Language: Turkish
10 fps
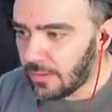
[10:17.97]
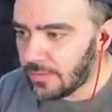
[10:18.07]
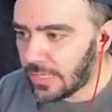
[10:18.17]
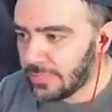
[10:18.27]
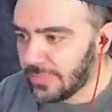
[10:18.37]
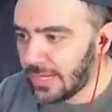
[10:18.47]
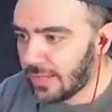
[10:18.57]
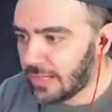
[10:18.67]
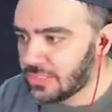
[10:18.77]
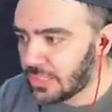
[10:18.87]
Daha deminkiler
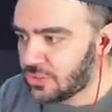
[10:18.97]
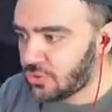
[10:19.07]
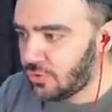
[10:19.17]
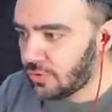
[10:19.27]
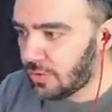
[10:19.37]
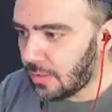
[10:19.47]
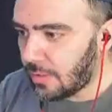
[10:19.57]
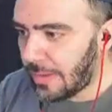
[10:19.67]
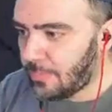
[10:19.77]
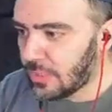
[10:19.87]
araçtan çıkıyordu.
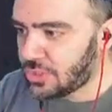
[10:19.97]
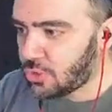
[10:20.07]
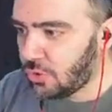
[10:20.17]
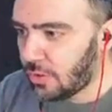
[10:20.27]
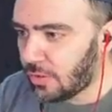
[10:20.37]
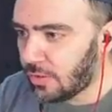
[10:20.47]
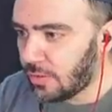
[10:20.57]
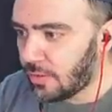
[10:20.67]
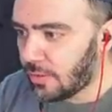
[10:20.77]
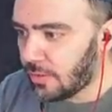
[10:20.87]
Aa bu da çıkıyor.
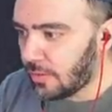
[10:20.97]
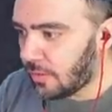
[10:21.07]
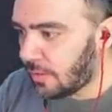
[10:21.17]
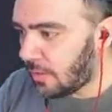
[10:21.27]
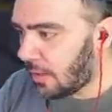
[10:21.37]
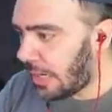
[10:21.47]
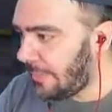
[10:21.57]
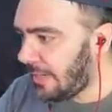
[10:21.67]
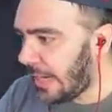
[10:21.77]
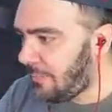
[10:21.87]

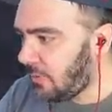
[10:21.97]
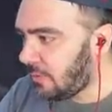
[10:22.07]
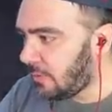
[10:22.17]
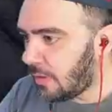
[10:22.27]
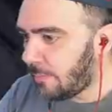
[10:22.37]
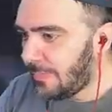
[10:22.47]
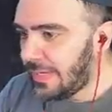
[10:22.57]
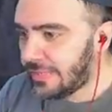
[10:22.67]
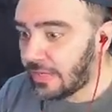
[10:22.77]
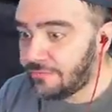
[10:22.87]
Abi ne yapıyorsun?
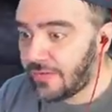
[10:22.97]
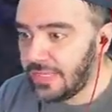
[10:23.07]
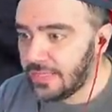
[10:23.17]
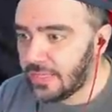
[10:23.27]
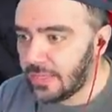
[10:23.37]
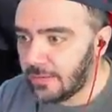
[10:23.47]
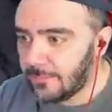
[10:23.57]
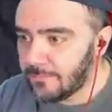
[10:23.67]
Millet kafayı yedi.